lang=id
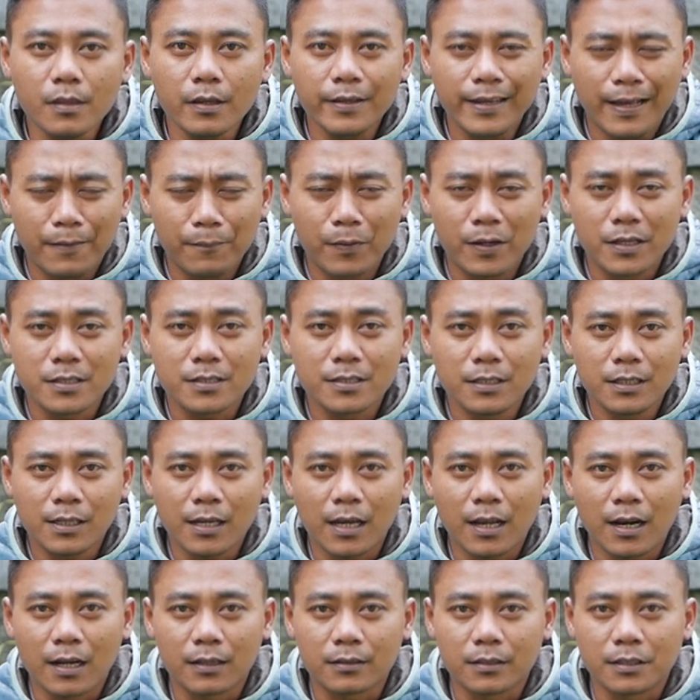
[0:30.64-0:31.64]
Yang pasti
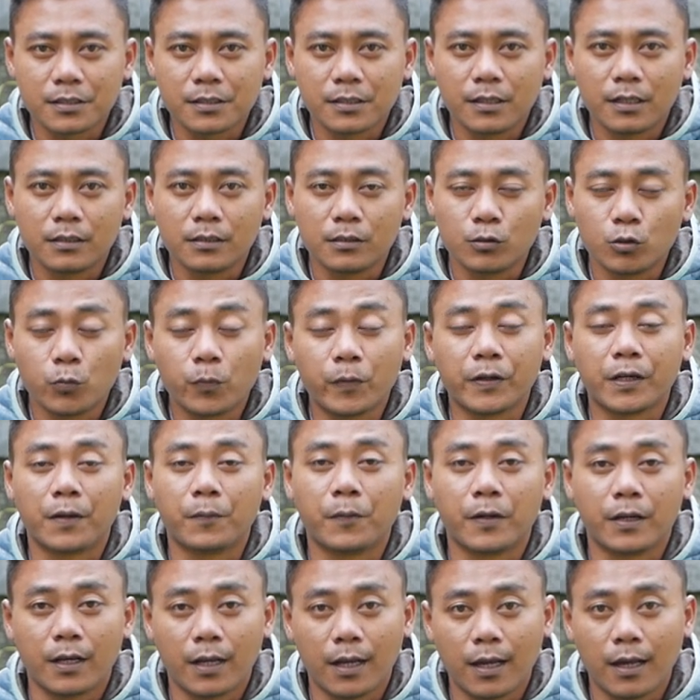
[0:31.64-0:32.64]
karakter jendet itu
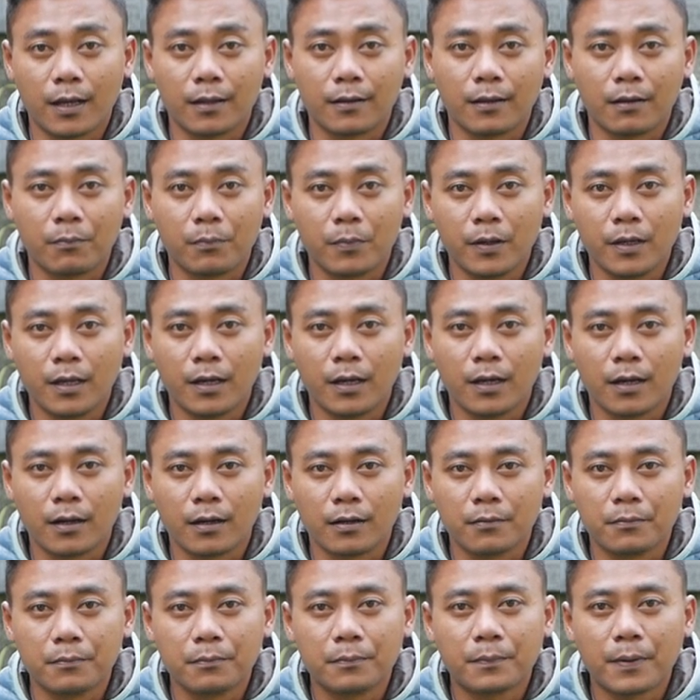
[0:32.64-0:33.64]
beda-beda Tapi
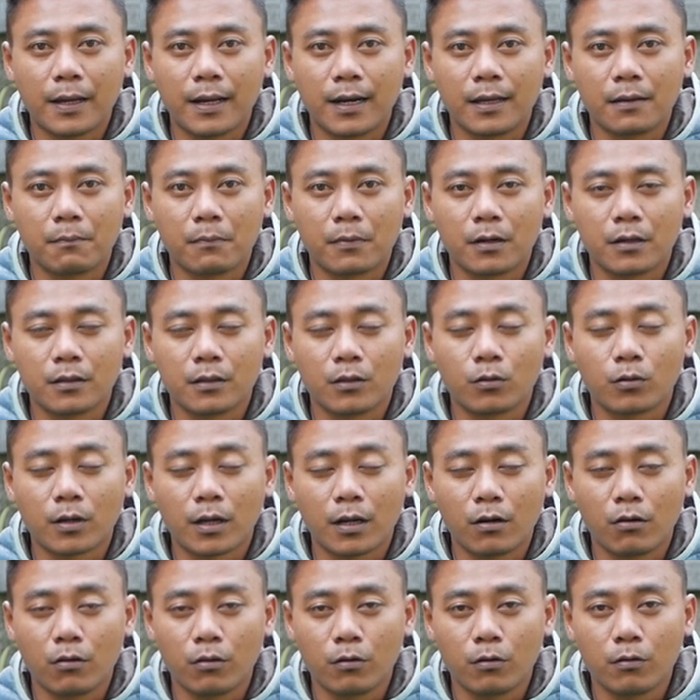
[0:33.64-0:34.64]
yang paling
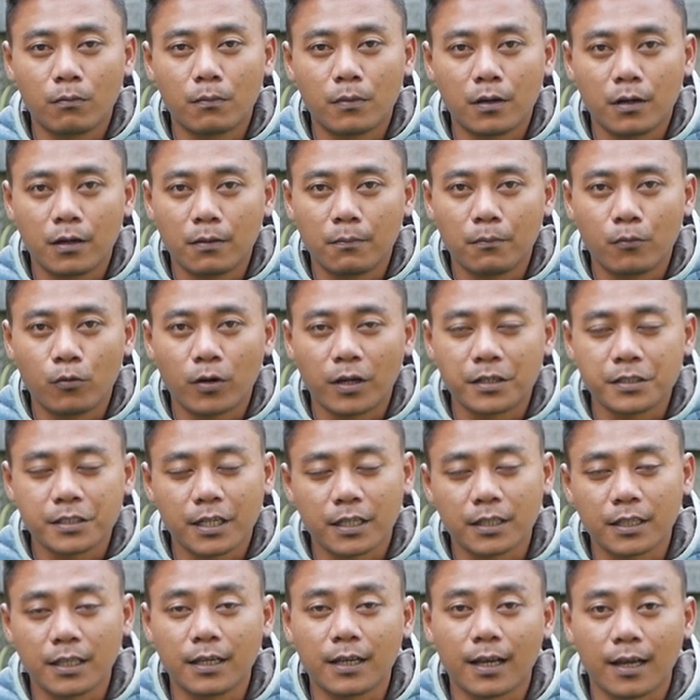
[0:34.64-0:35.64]
menentukan untuk menemukan
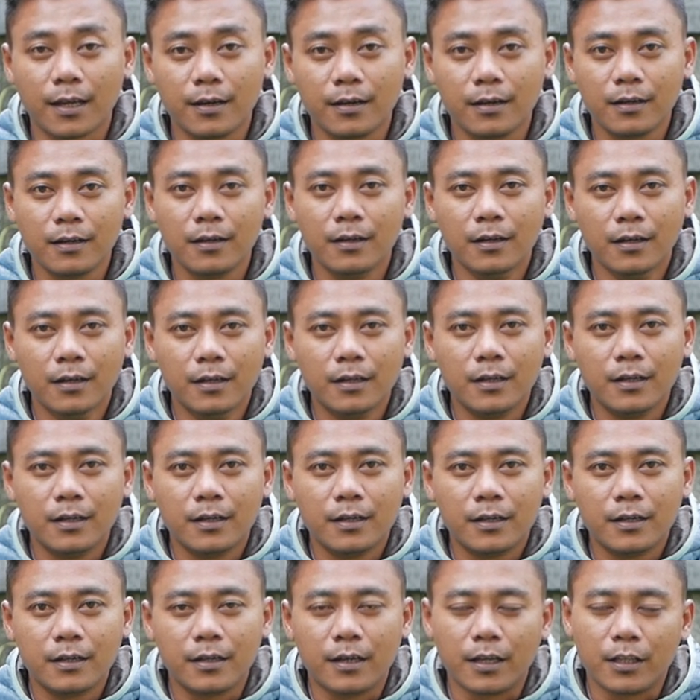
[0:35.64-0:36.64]
settingan
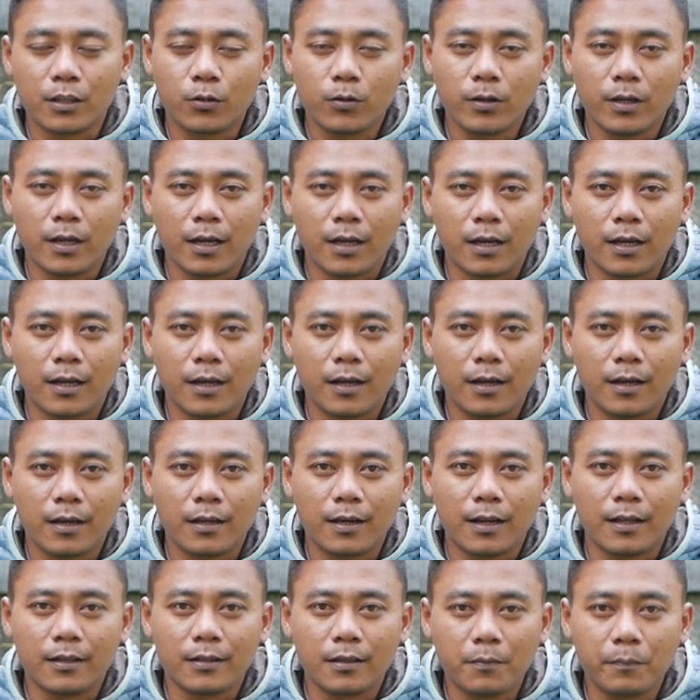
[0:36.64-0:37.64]
yaitu ya
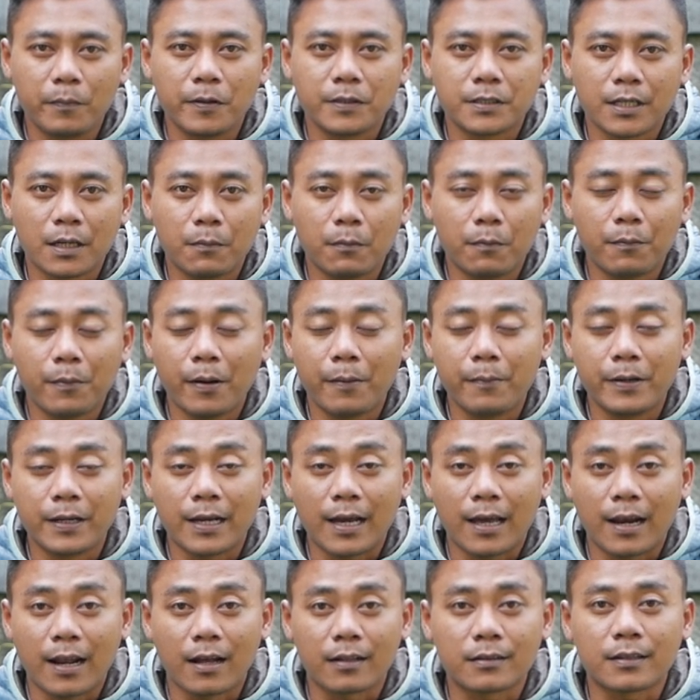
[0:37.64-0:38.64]
nanti bisa memahami
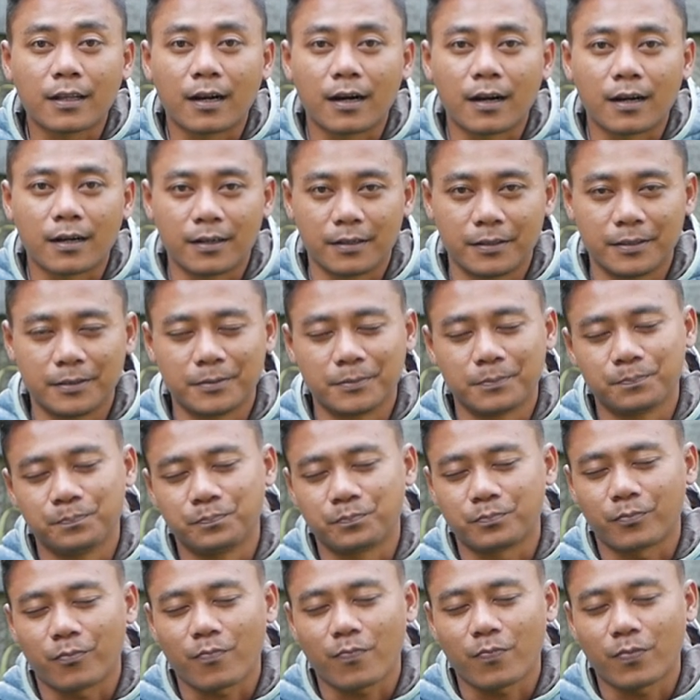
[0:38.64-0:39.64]
karakter
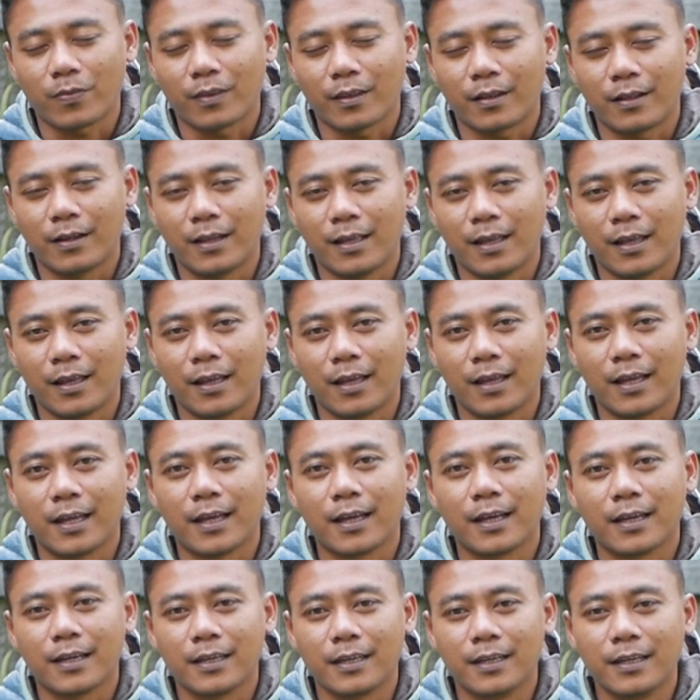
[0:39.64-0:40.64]
nah
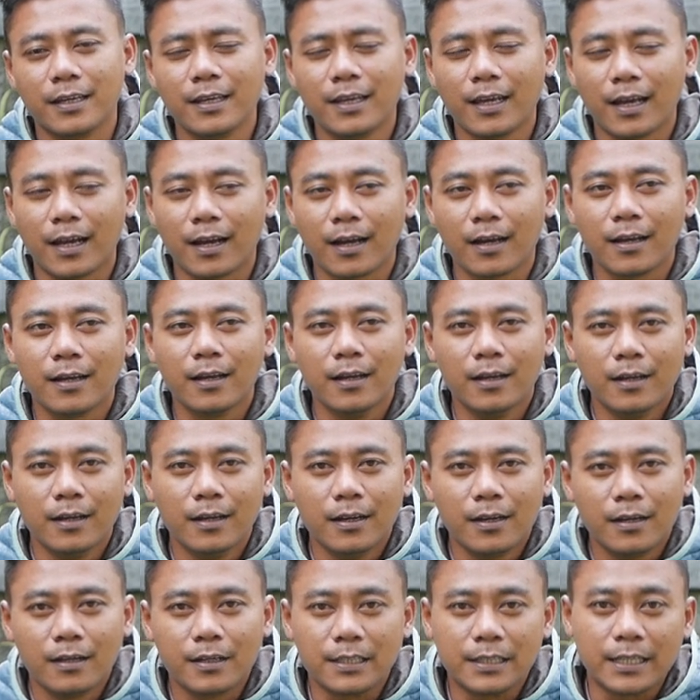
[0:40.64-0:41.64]
ini yang
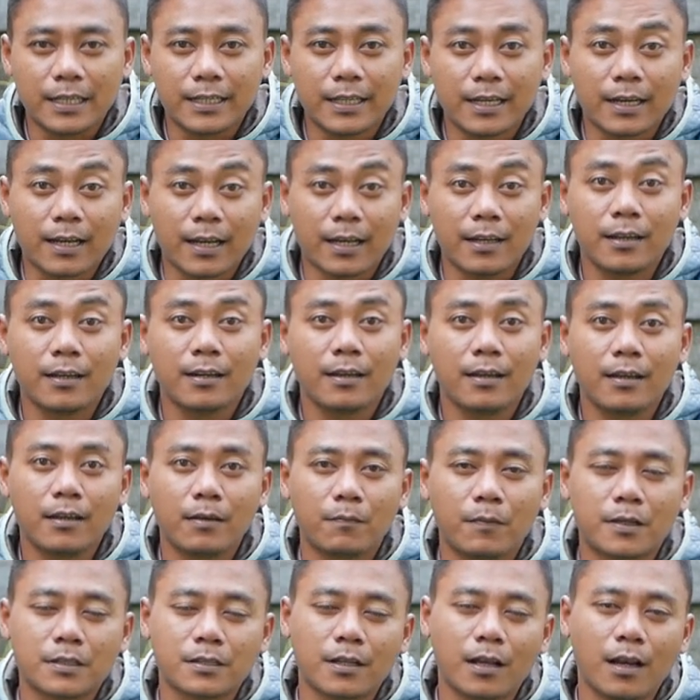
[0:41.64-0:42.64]
ditanyakan
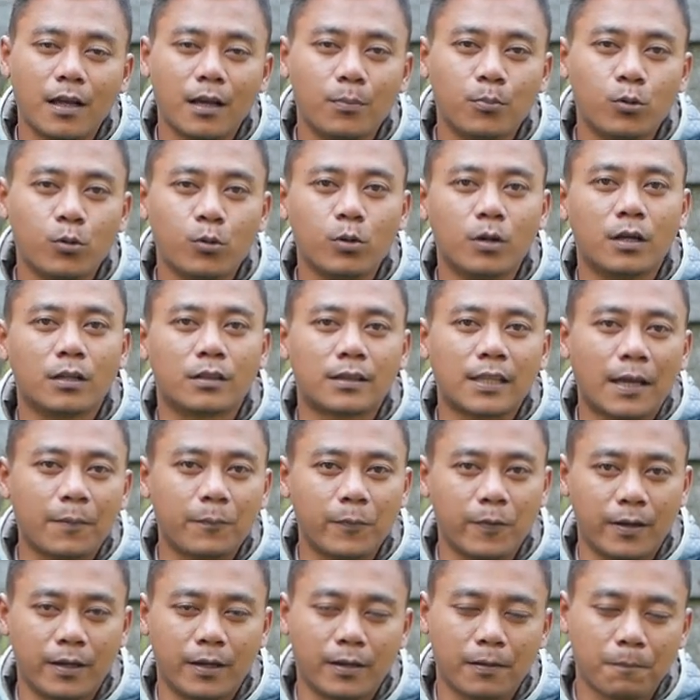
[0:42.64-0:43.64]
ini masalah burung
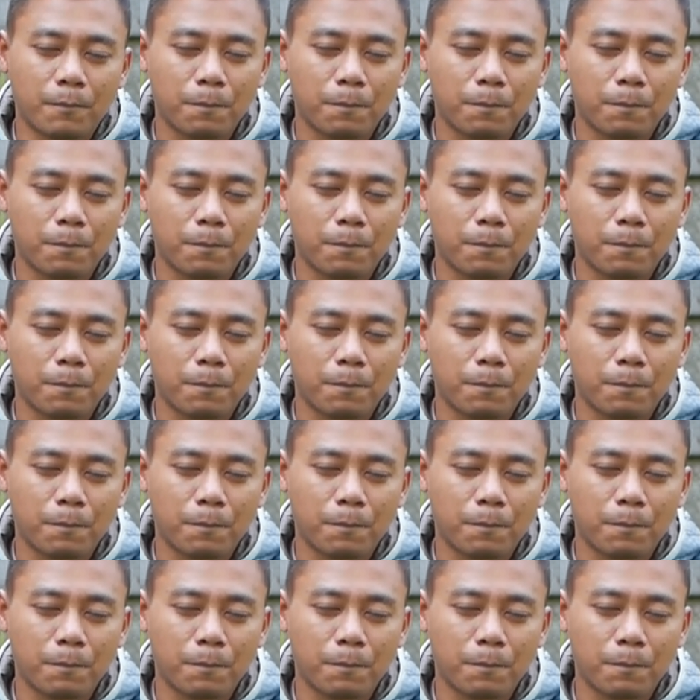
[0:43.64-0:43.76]
getap ya